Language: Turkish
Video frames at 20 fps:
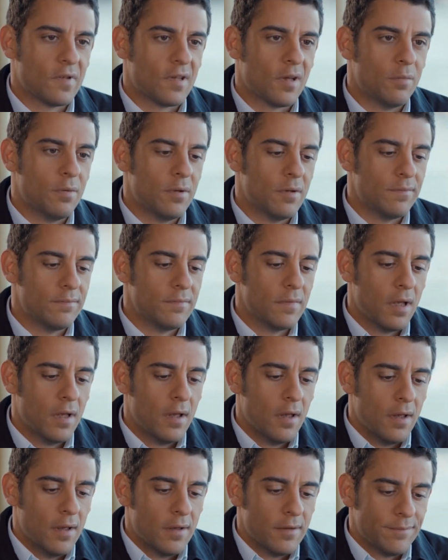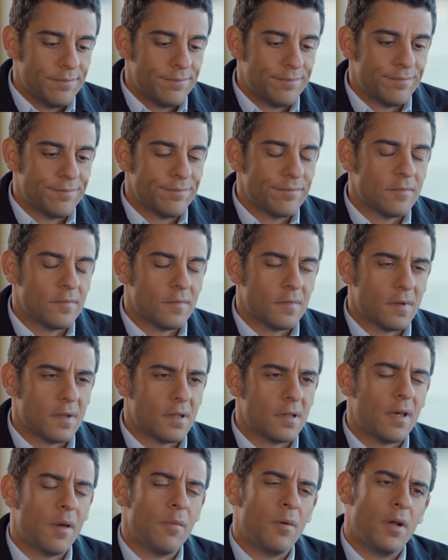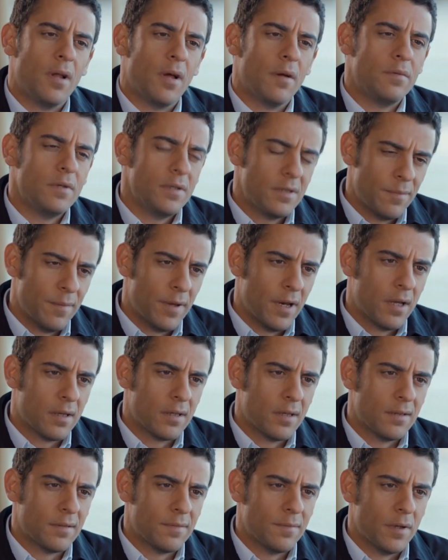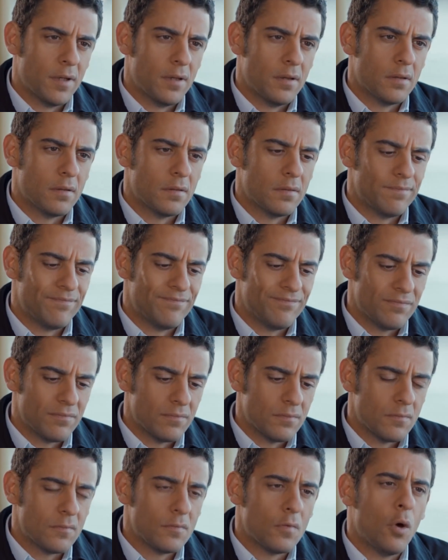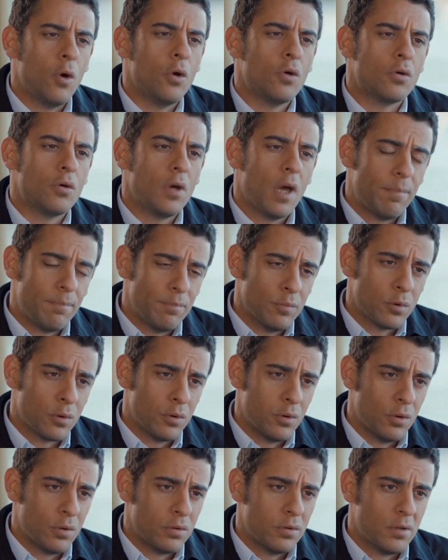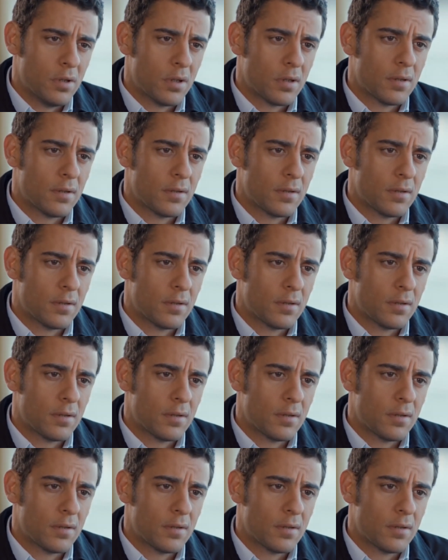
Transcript: Tabii Kemal abi hiç merak etmeyin. Öykü hep mutlu olacak.